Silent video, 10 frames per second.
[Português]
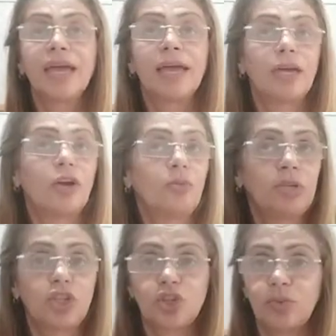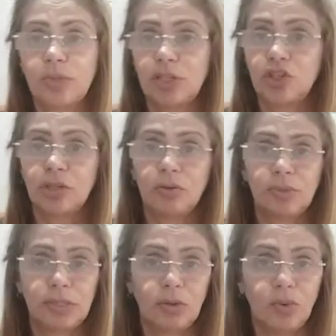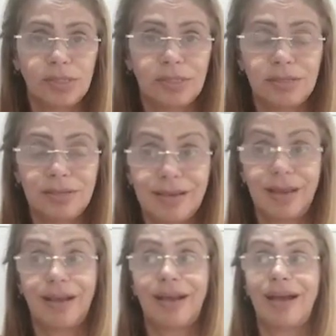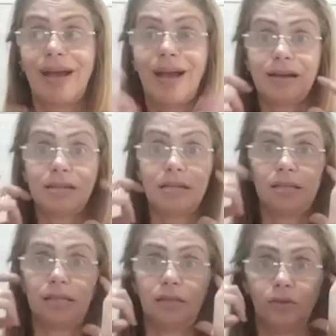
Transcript: Realmente as coisas não são assim caras aos